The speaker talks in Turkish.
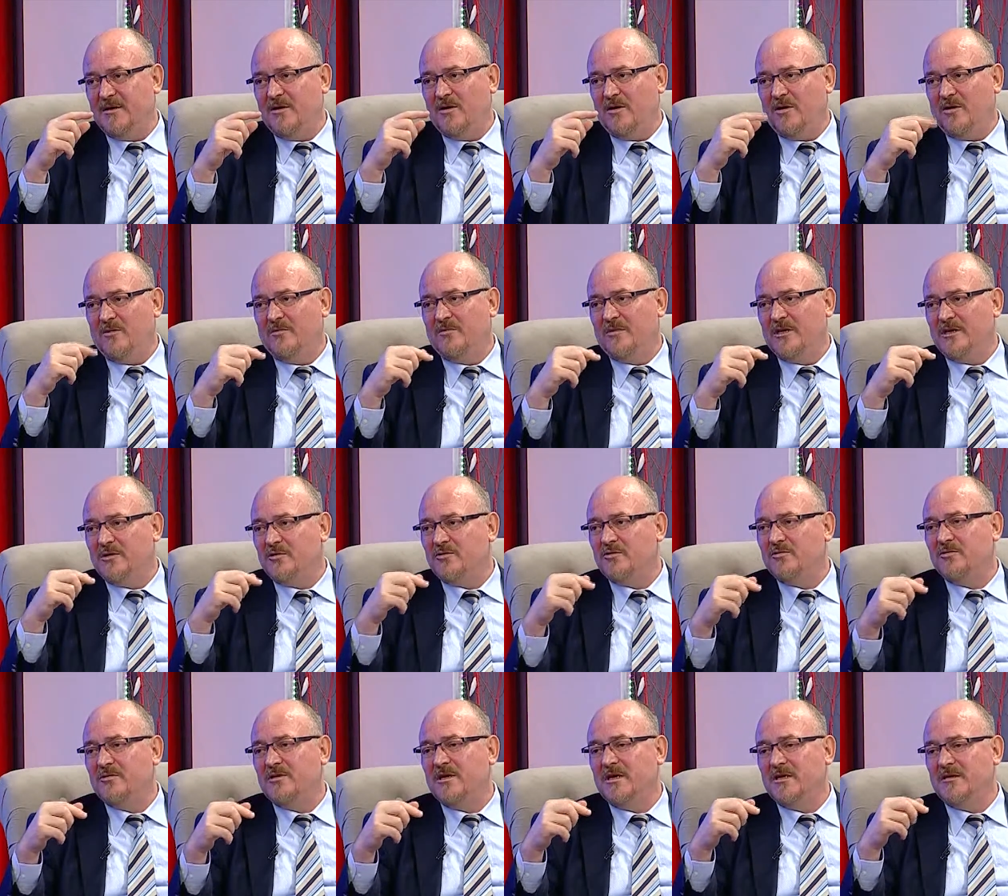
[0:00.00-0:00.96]
15
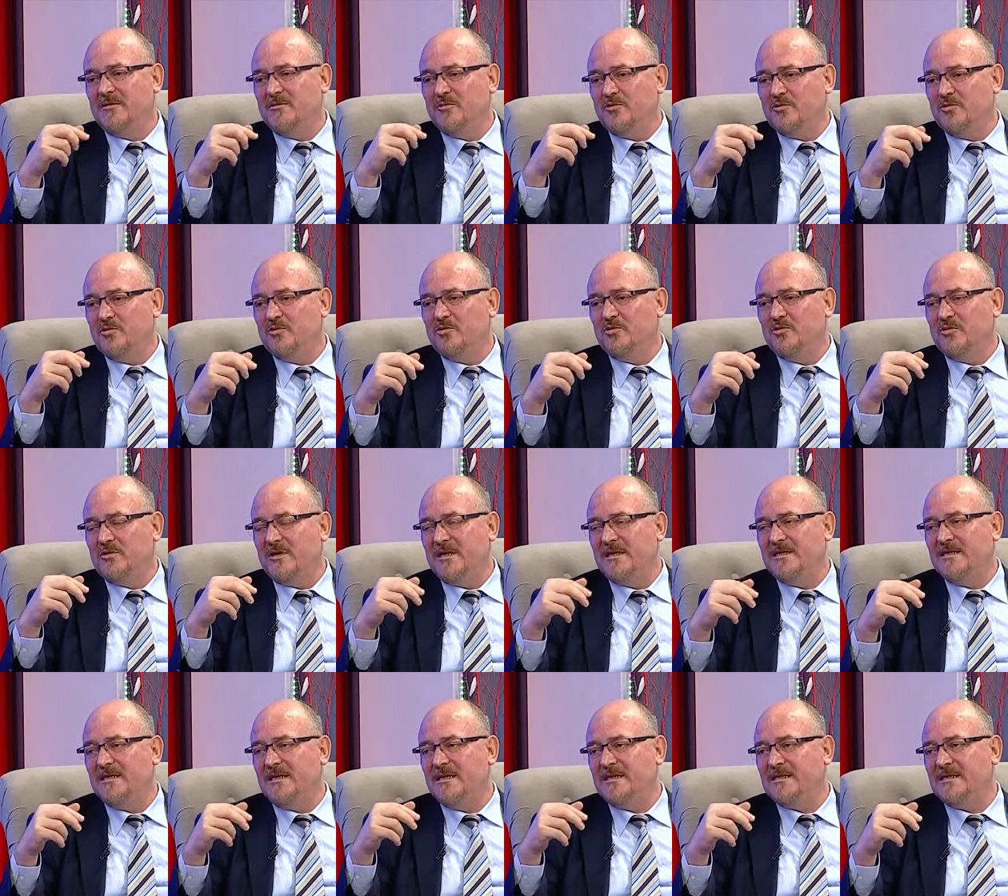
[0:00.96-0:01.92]
günden uzun süren
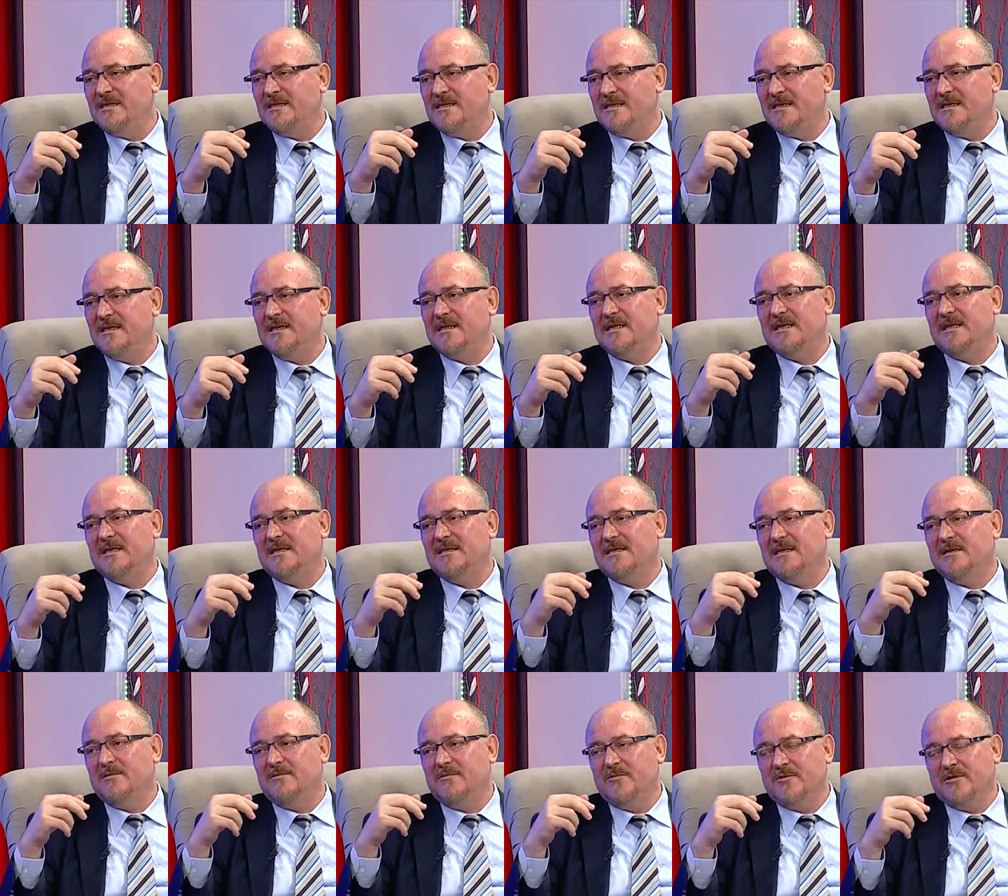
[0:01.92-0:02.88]
ses
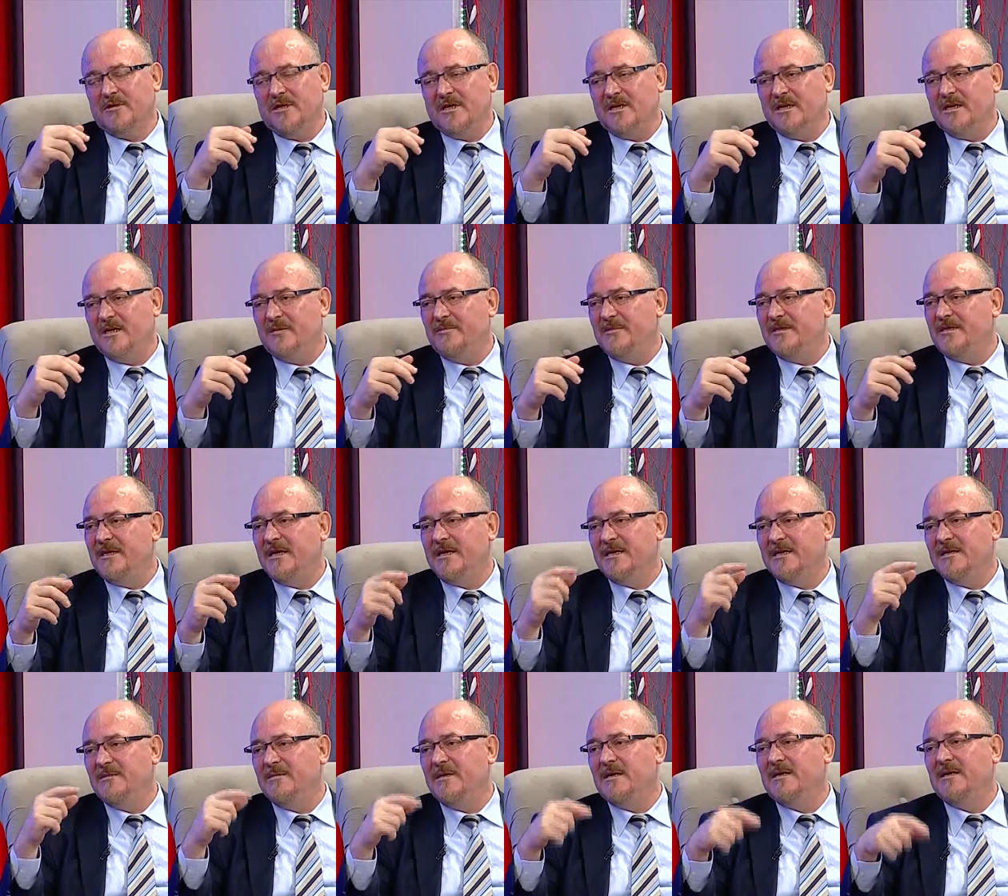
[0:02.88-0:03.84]
kısıklıklarında mutlaka bir
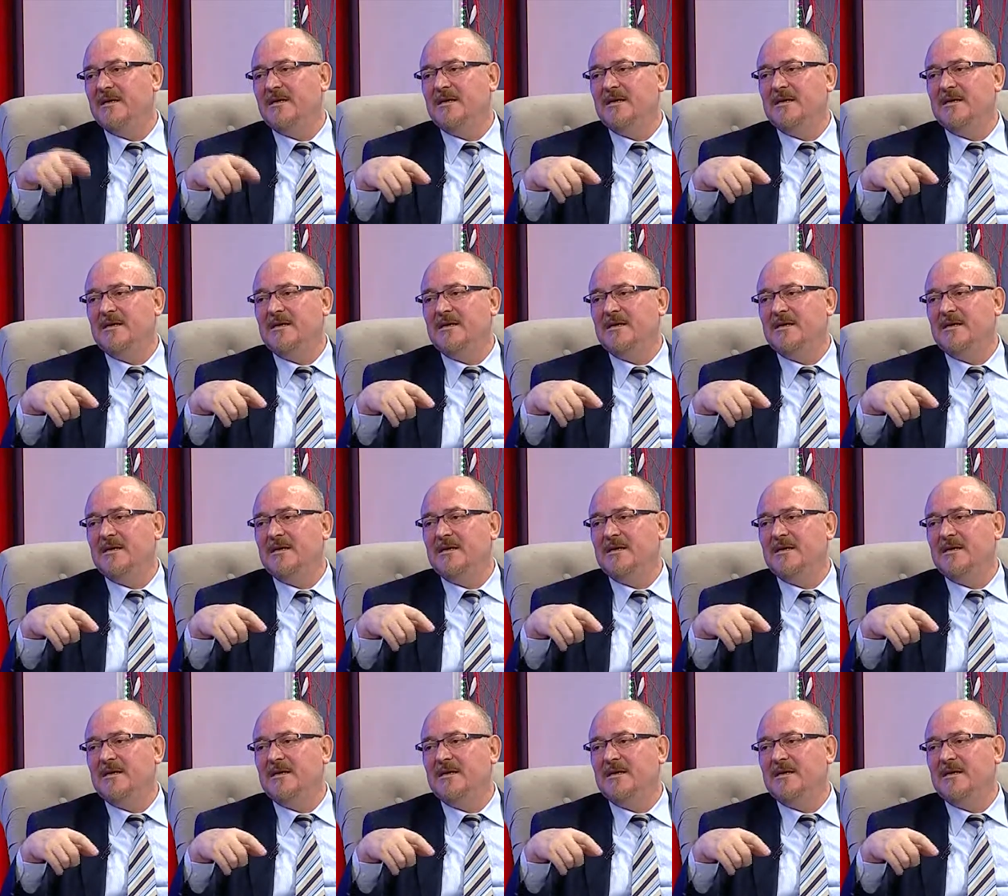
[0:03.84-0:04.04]
hekime